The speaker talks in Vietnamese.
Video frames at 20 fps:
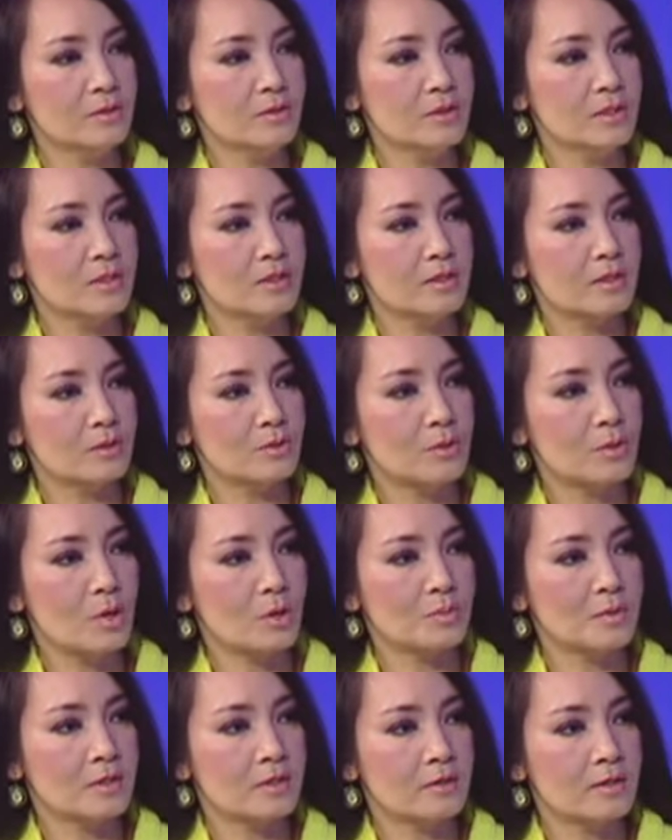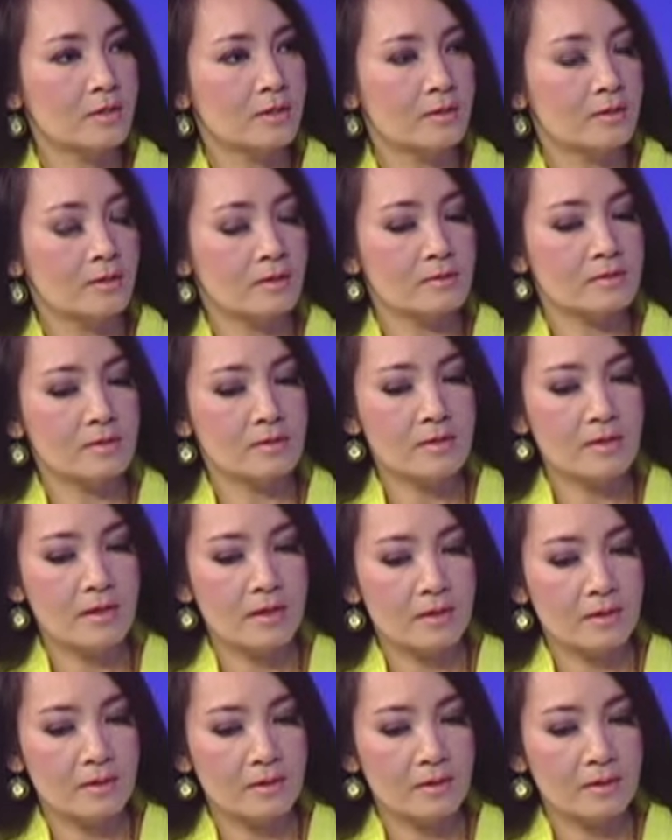hiểu nhiên là cuộc họp thượng đỉnh à, giữa
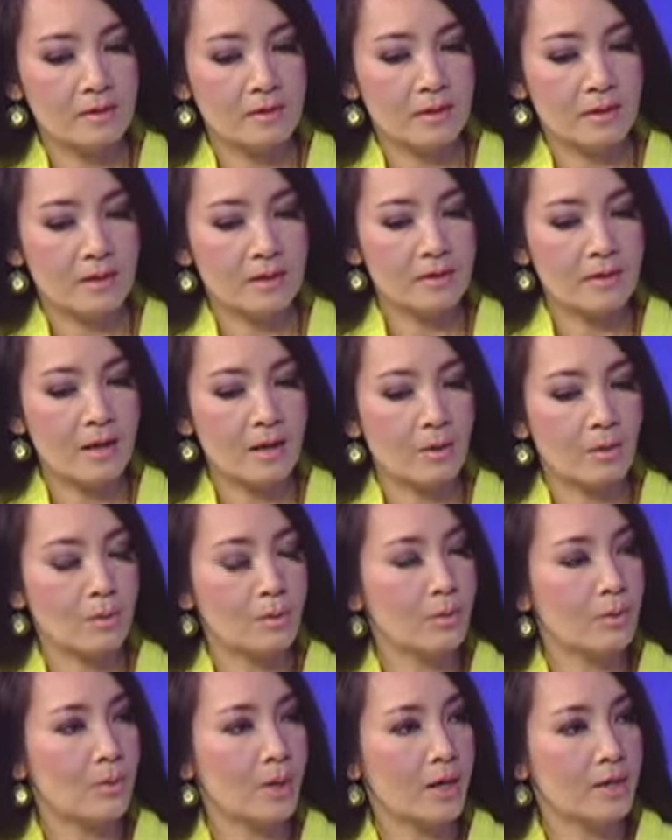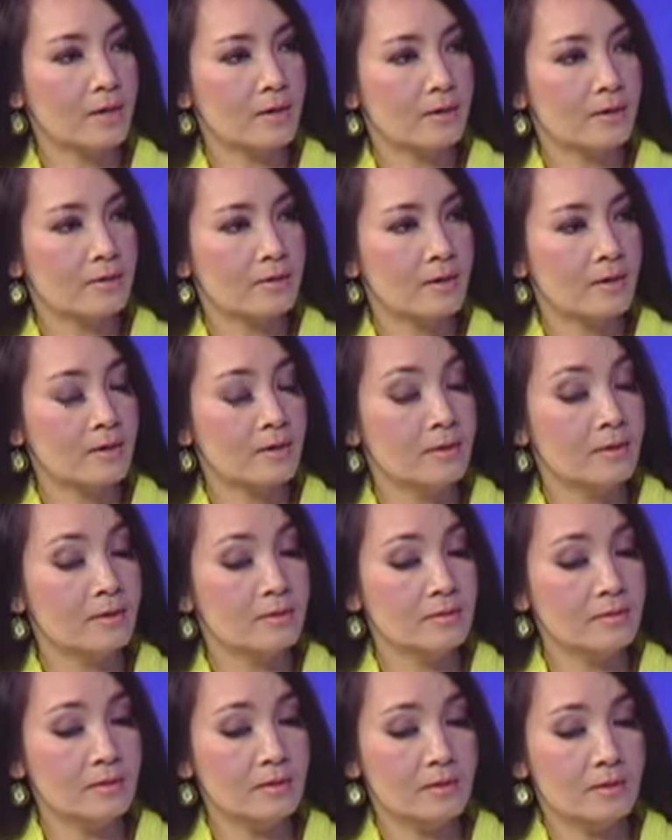hai à, nhà lãnh đạo của hai nền kinh tế
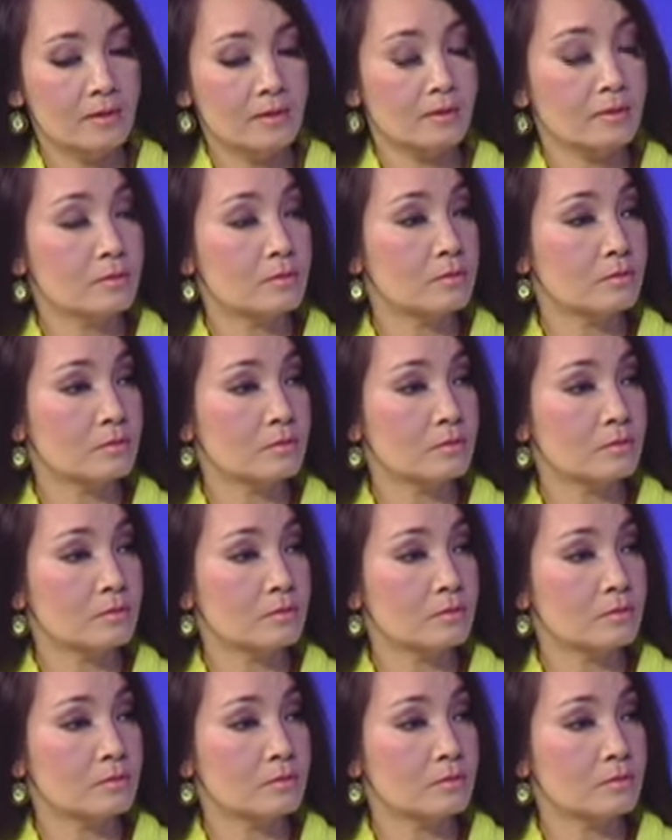lớn à,